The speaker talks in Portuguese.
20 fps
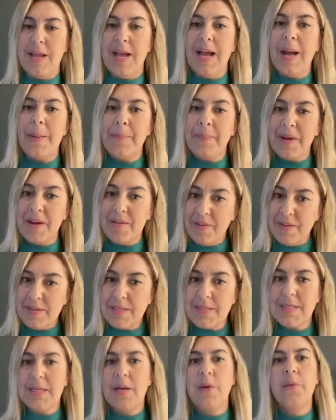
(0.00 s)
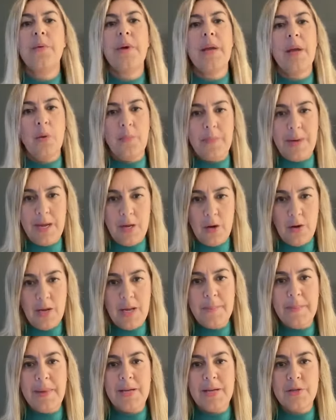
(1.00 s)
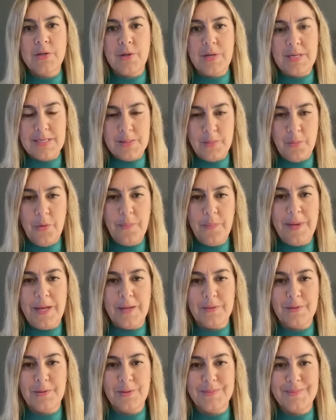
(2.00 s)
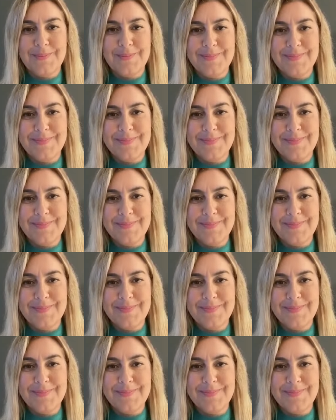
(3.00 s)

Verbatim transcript: A prevenção é o melhor remédio nesse momento.